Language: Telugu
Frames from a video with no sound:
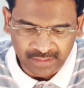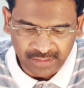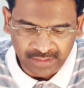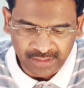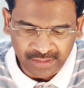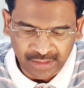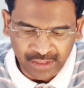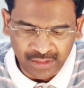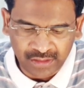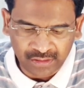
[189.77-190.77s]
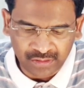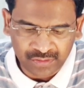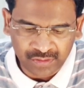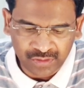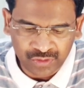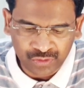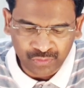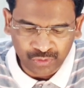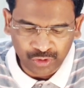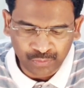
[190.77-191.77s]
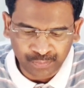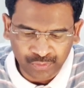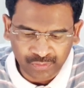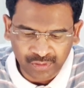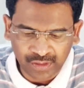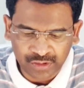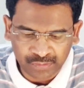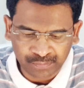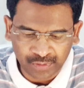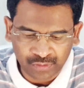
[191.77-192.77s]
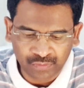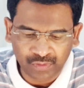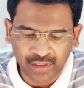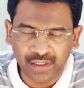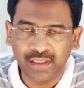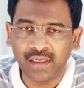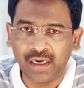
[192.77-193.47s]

కలిగి నీతిని అనుసరించి హృదయపూర్వకంగా నిజం పలికివాడే